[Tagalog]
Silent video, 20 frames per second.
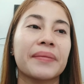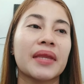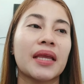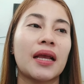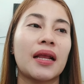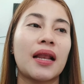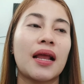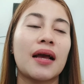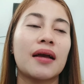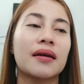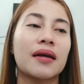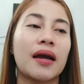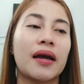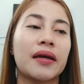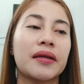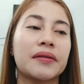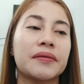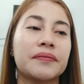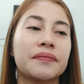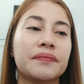
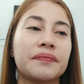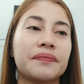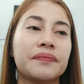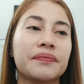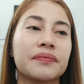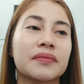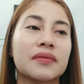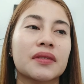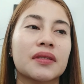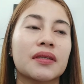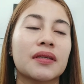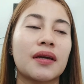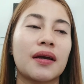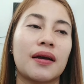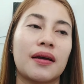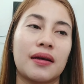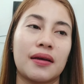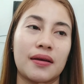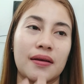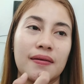Kailangan,
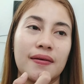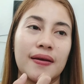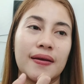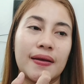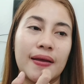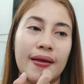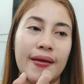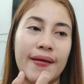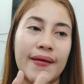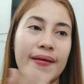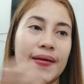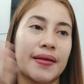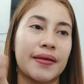uh,